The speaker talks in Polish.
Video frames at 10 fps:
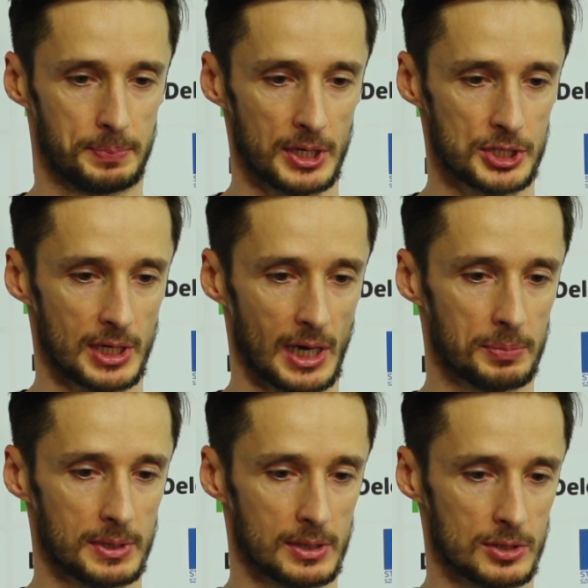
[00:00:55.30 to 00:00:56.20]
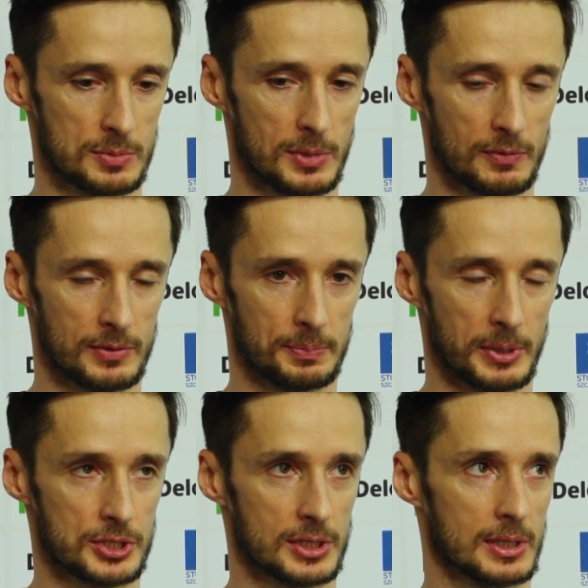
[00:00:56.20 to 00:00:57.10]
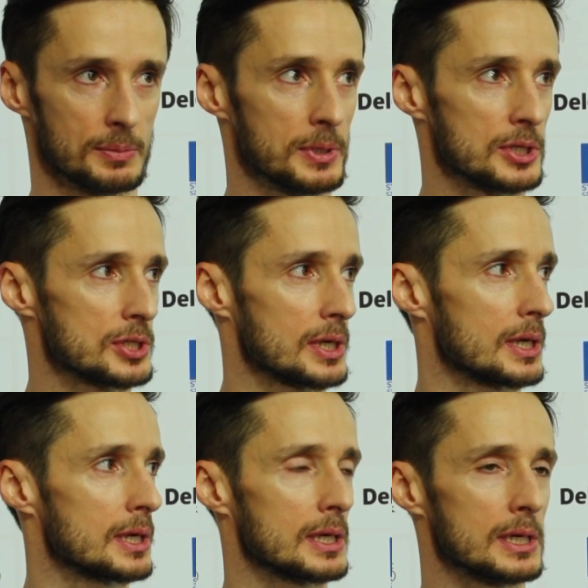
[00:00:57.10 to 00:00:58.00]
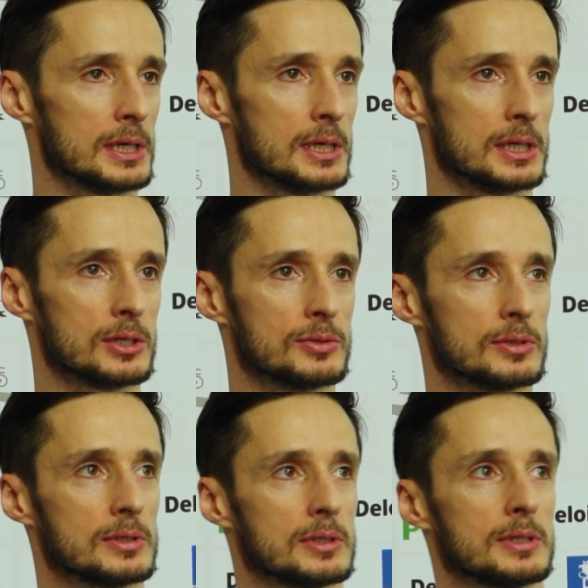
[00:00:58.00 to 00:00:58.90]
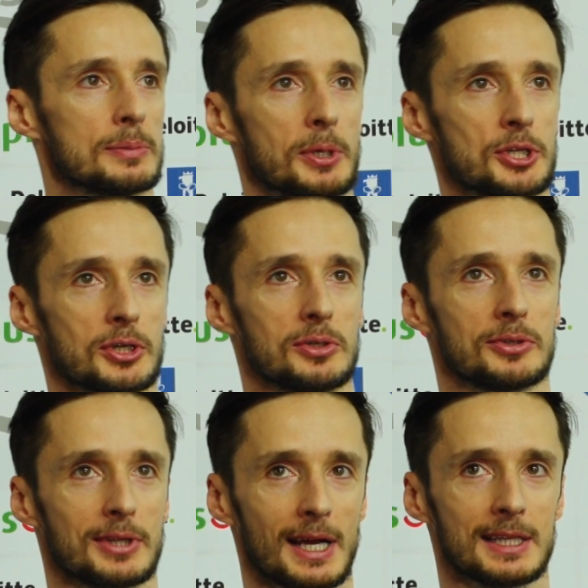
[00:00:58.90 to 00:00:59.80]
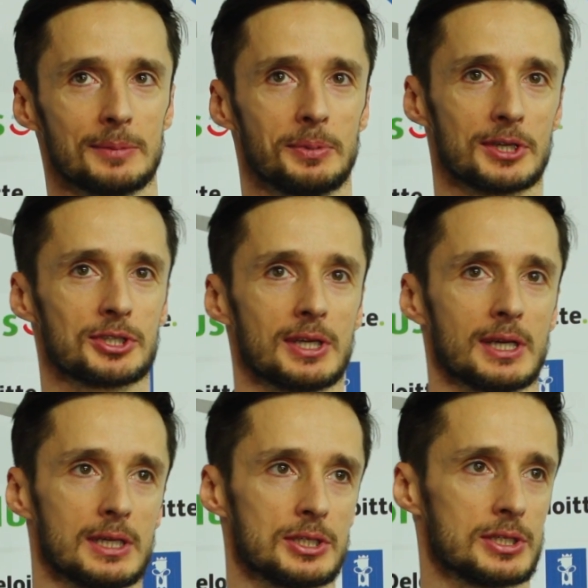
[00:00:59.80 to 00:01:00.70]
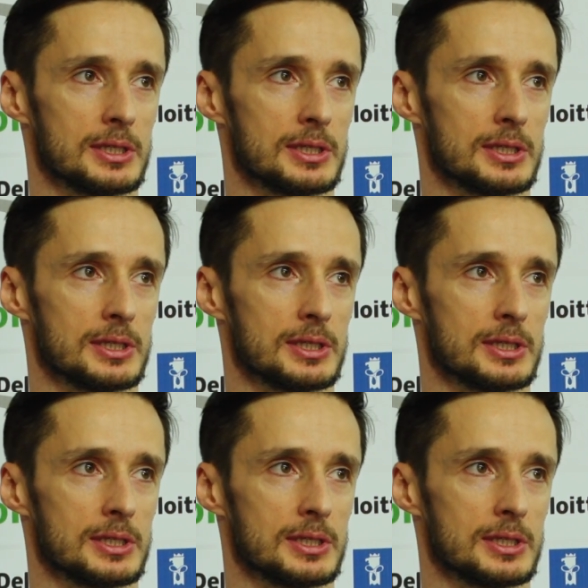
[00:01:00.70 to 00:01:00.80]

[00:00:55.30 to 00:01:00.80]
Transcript: pierwsze jakby rozmowy, pierwsze, pierwsze, e, pierwsze kontrakty, pierwsze jakieś